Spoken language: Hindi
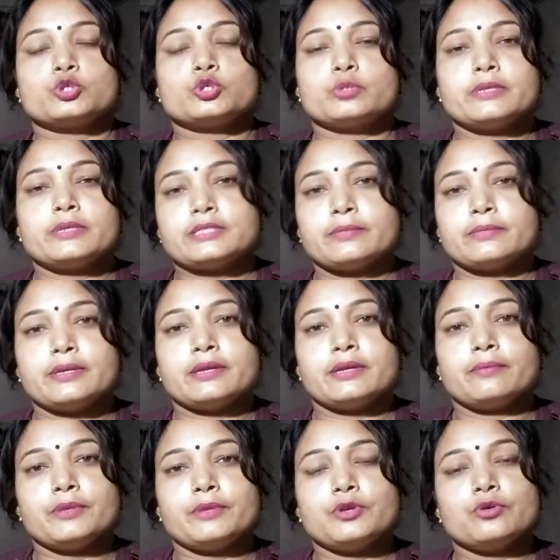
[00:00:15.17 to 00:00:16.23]
सुबह से मैंने
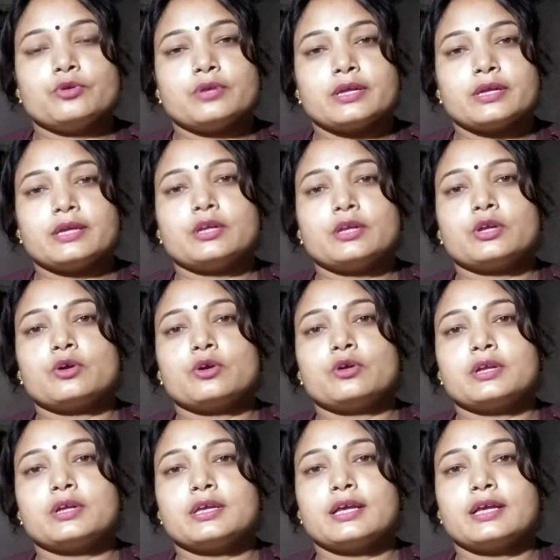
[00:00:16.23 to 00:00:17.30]
वीडियो नहीं
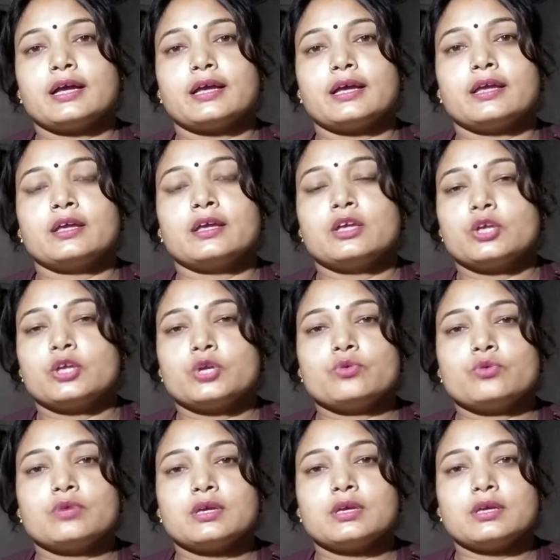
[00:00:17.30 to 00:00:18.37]
रिकॉर्ड किया है
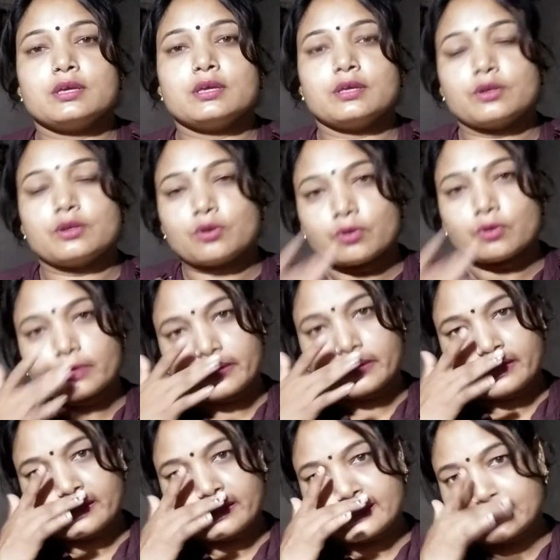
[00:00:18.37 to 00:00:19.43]
क्योंकि रिकॉर्ड
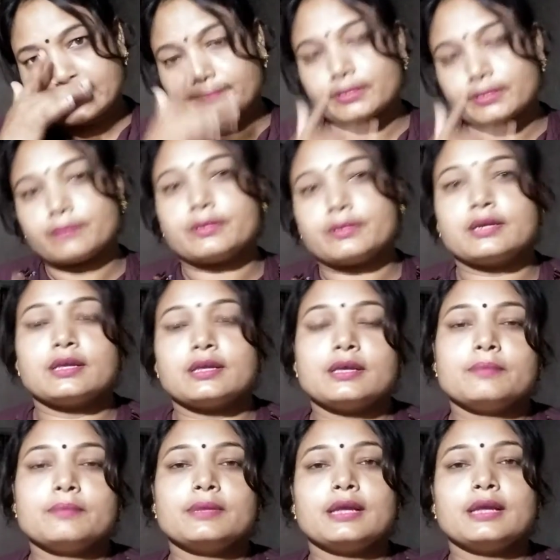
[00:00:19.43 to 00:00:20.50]
करने का समय हमें
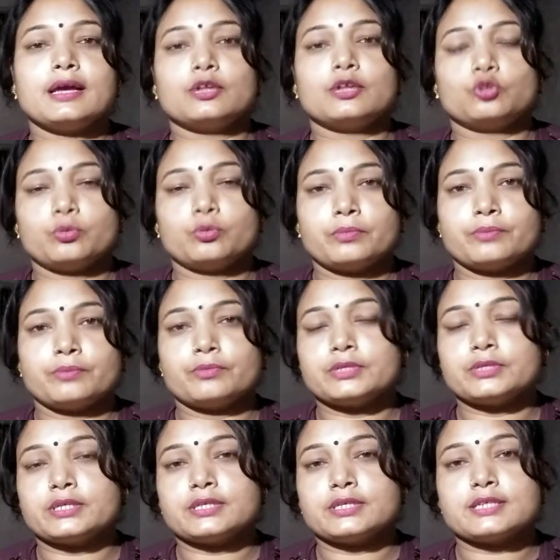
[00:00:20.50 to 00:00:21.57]
नहीं मिला है तो
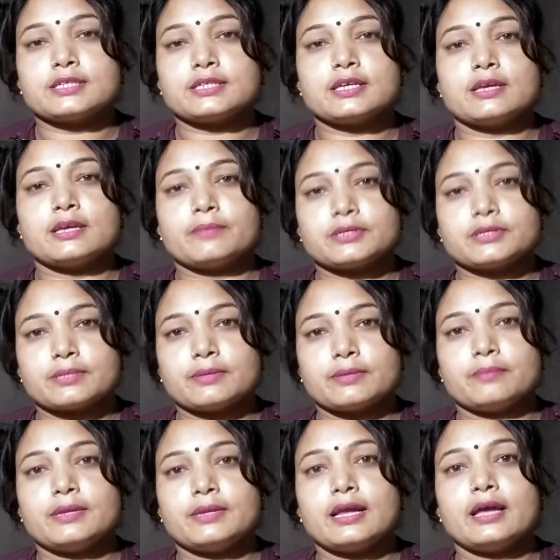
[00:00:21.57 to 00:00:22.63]
मुझे जैसे ही हमें समय
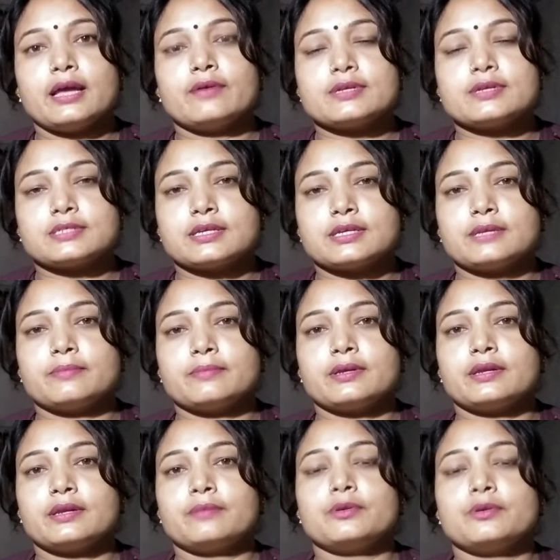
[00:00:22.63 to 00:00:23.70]
मिला है वैसे ही
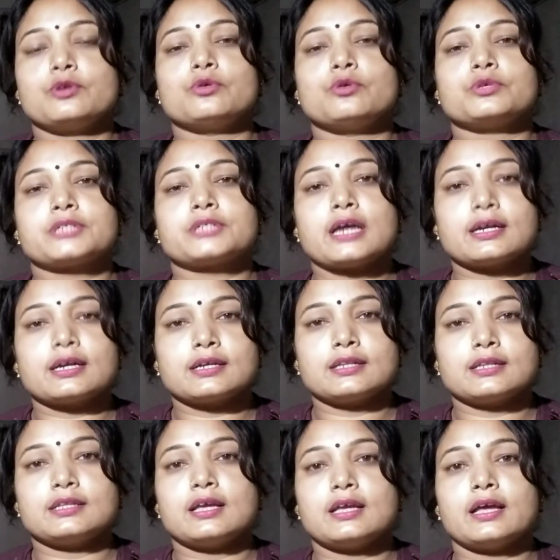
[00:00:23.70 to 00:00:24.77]
मैंने वीडियो स्टार्ट कर
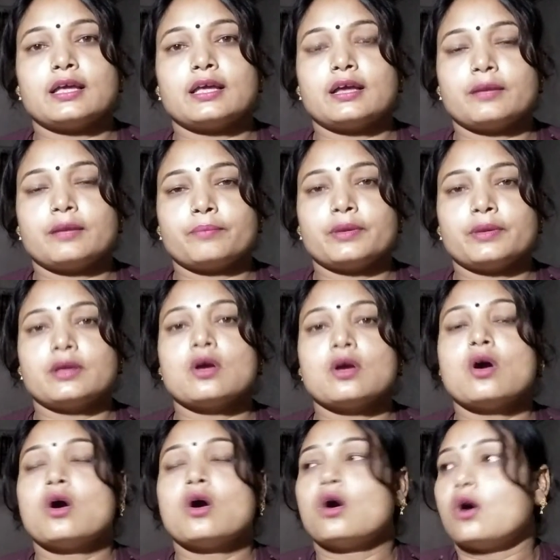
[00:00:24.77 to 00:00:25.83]
दिया है यहाँ पर
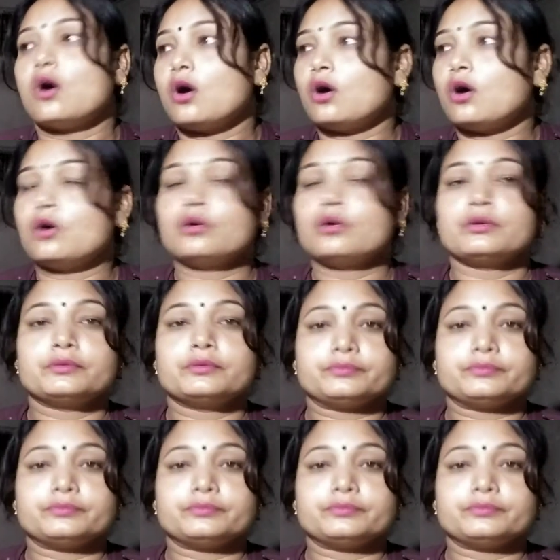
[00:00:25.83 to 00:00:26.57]
और